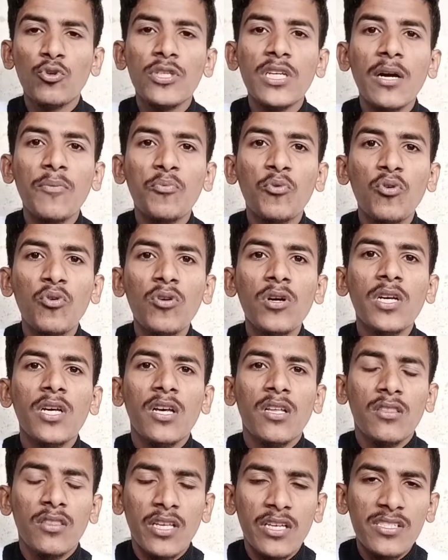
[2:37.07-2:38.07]
जो कि आपको
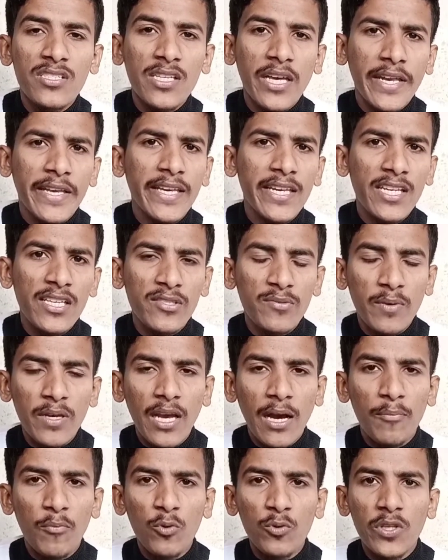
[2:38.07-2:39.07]
दस हज़ार के रेंज में ही
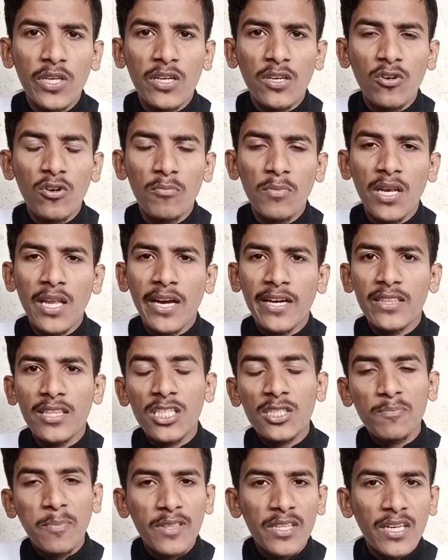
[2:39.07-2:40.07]
आपको देखने को मिलेगा
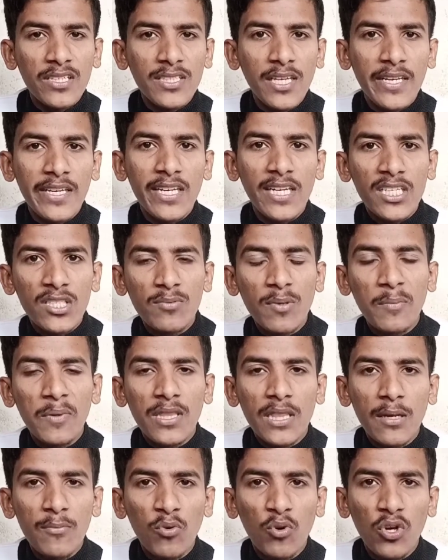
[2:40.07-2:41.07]
दस पंद्रह हज़ार के रेंज में
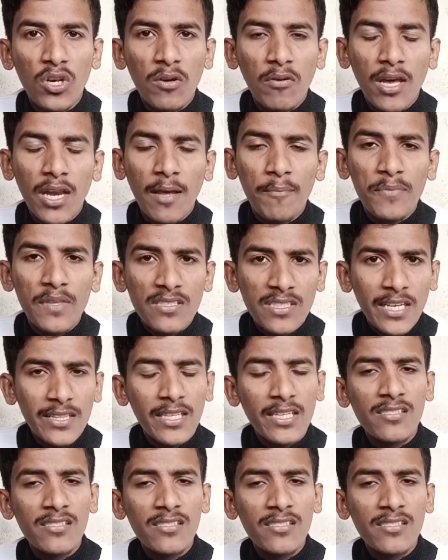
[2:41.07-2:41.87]
मतलब होने वाला है शायद